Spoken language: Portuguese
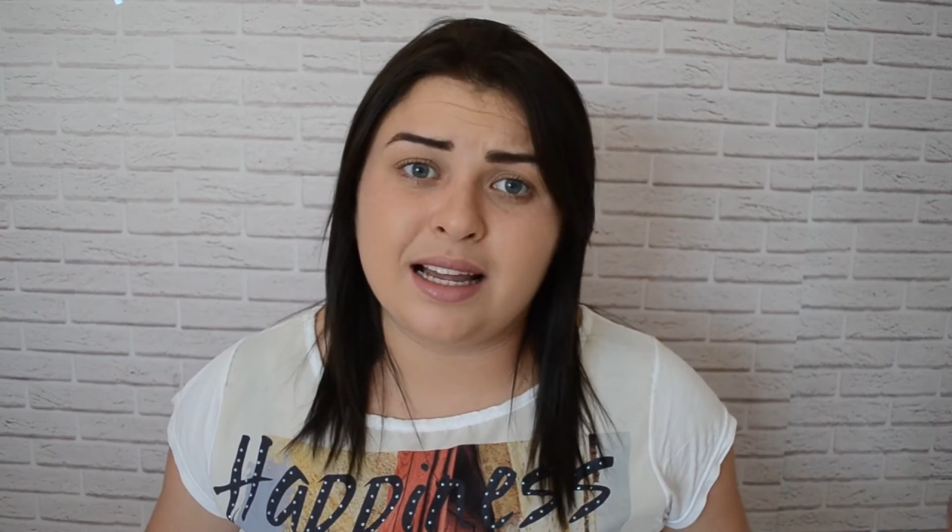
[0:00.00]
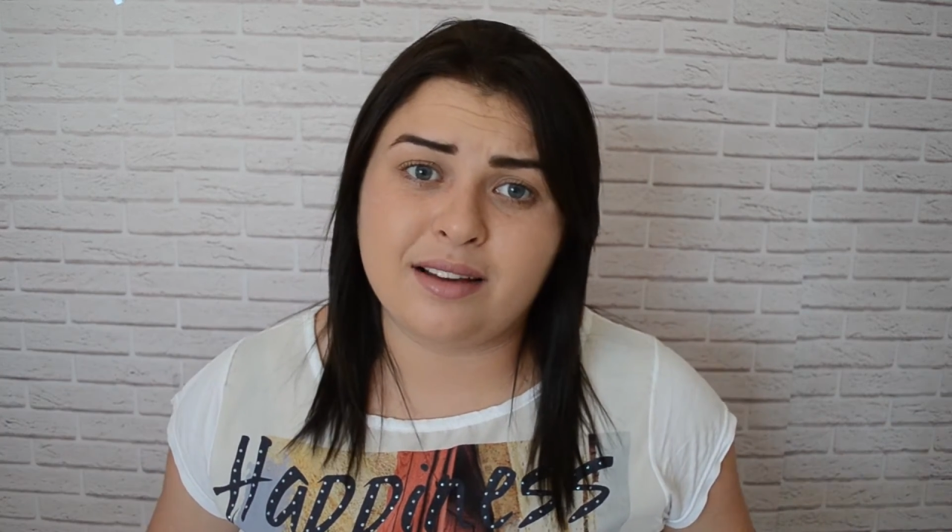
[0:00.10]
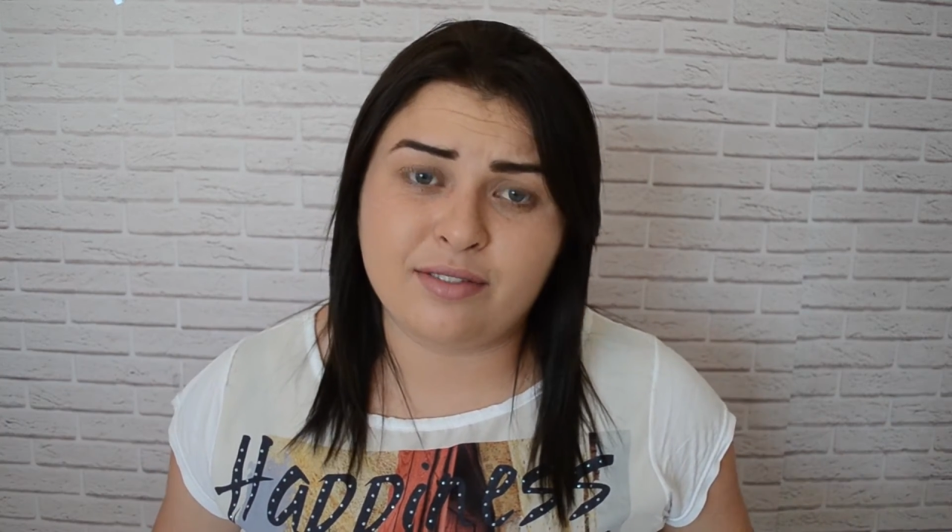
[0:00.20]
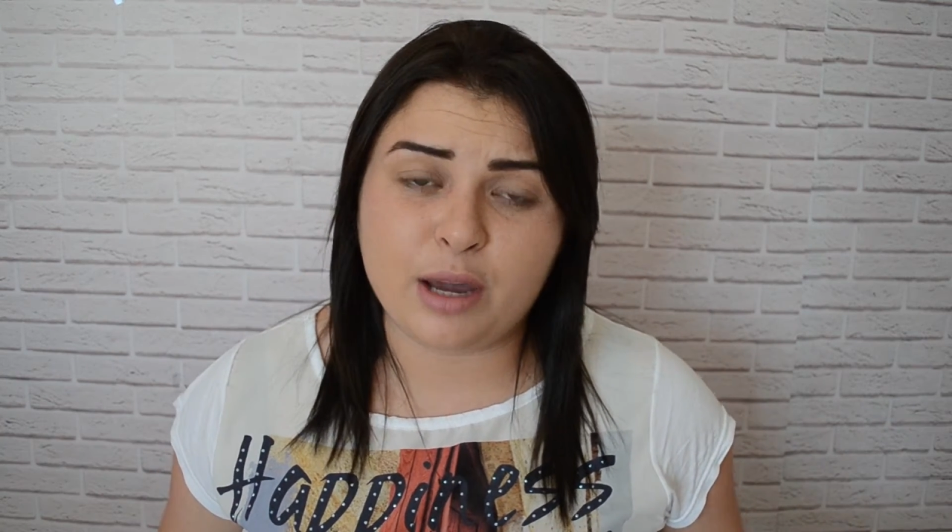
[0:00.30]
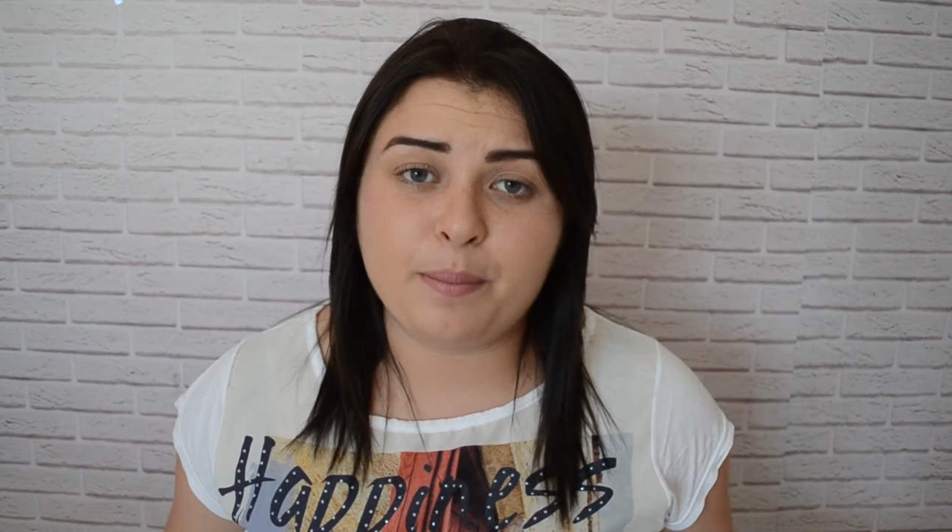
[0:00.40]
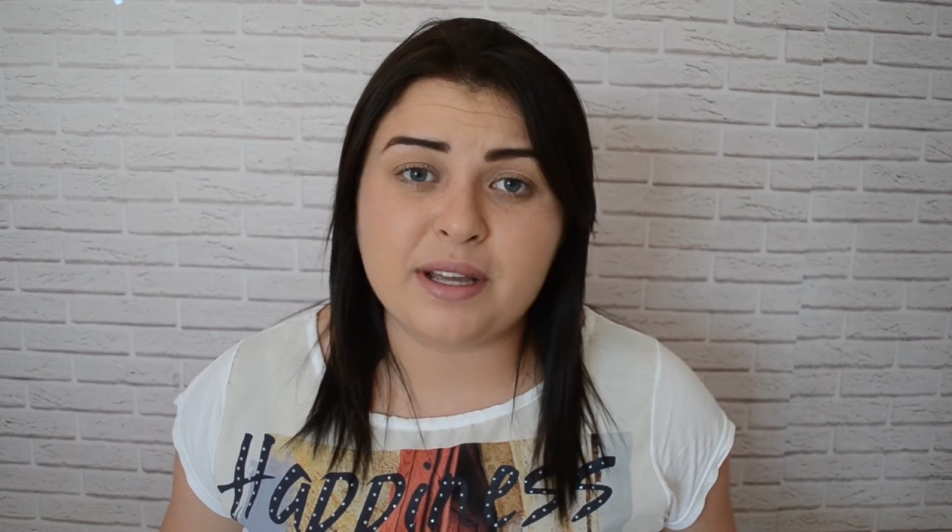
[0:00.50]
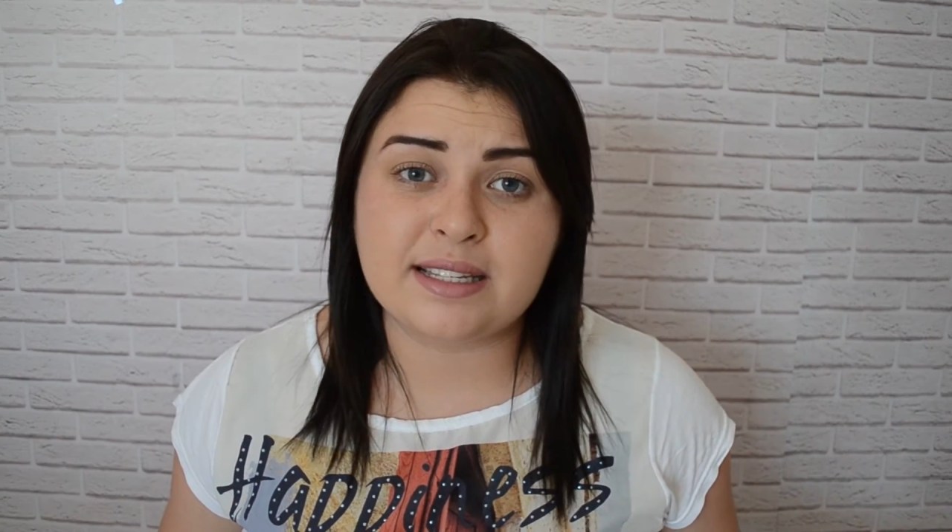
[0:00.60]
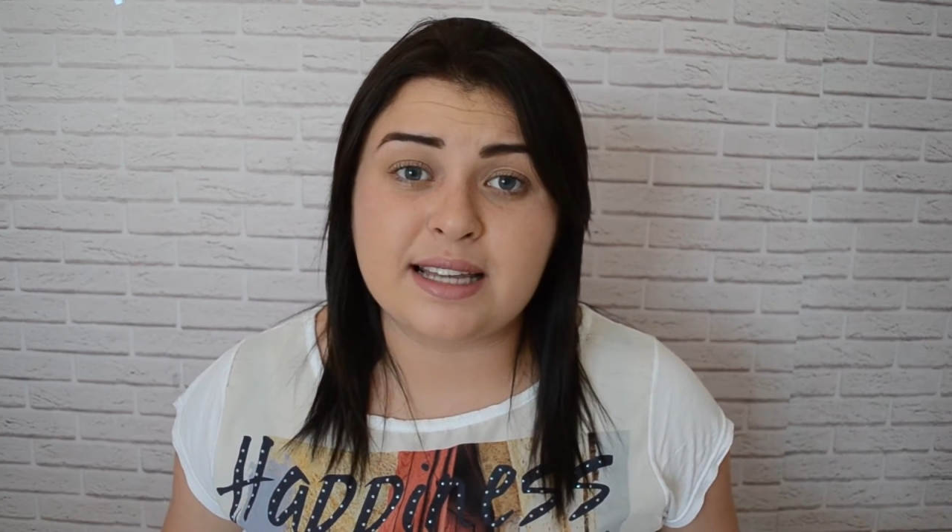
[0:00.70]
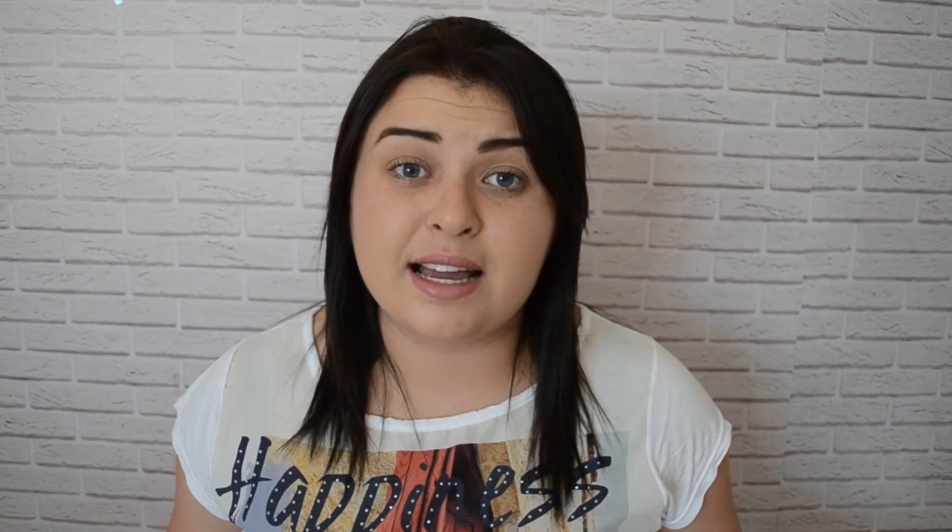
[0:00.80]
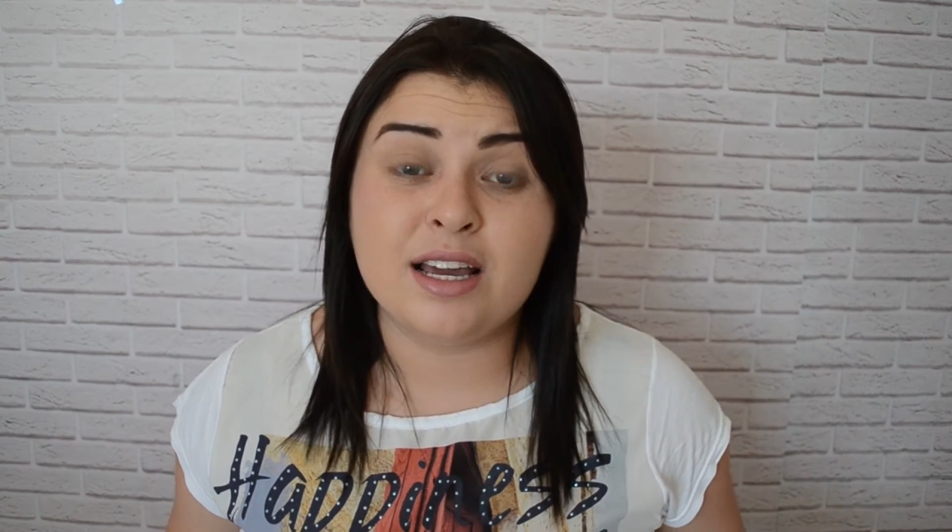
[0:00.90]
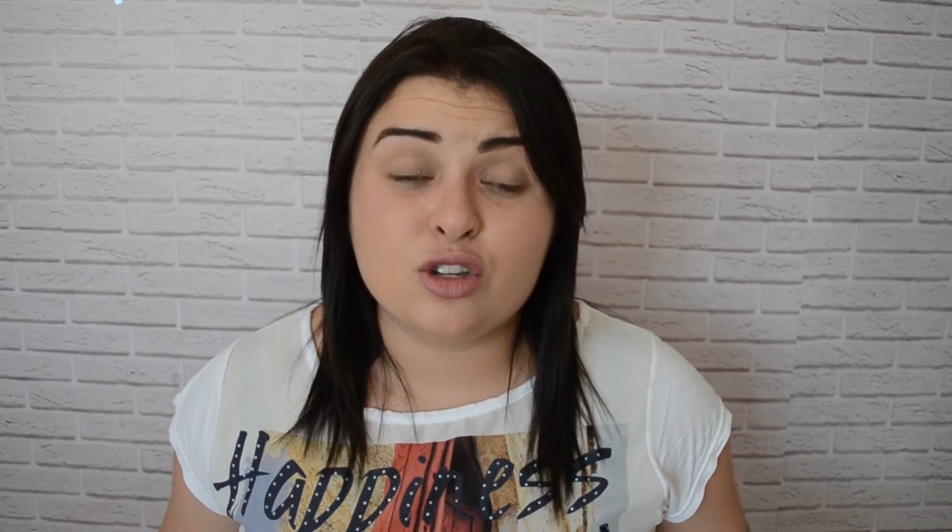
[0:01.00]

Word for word: ela vai passar,